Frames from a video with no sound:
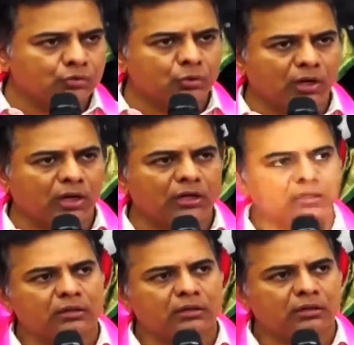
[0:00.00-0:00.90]
హుజూర్
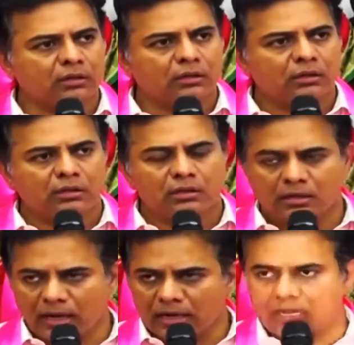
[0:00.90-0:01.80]
నగర్
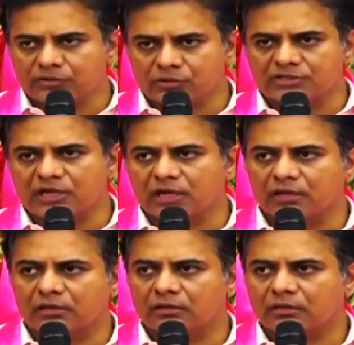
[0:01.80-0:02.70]
నాగార్జున
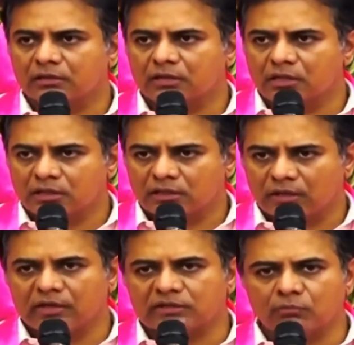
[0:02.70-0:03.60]
సాగర్
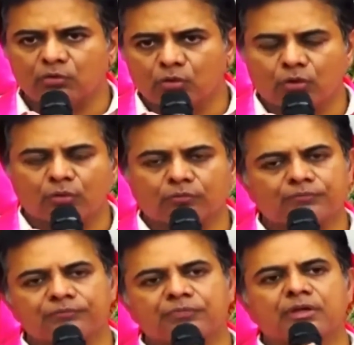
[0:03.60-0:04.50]
తర్వాత మునుగోడు
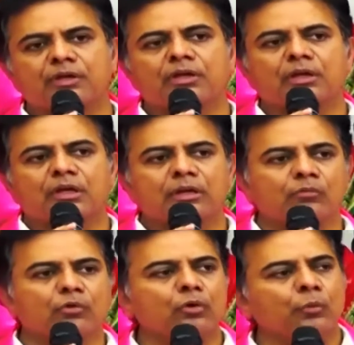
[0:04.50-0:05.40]

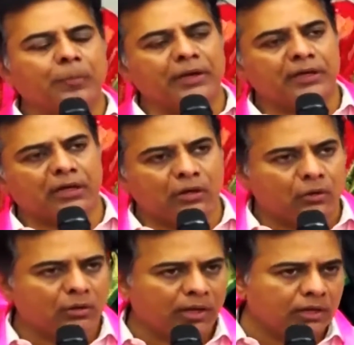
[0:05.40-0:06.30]
ఈ మూడు ఉప
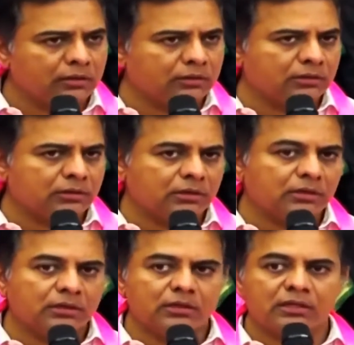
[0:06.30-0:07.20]
ఎన్నికల్లో కూడా
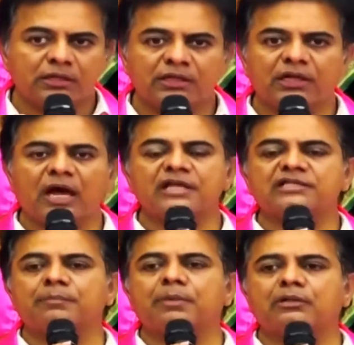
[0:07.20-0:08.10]

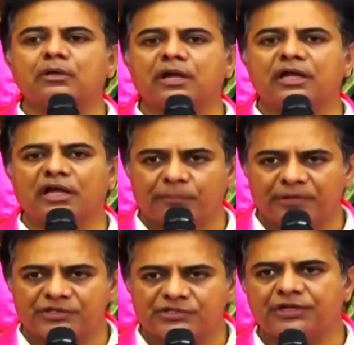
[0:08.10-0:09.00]
టీఆర్ఎస్ అభ్యర్థులని
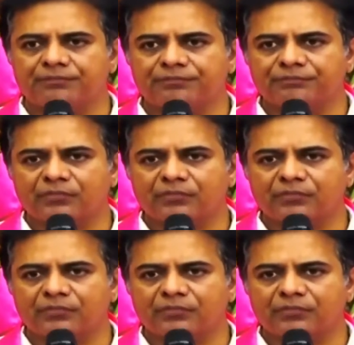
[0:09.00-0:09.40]
గెలిపించి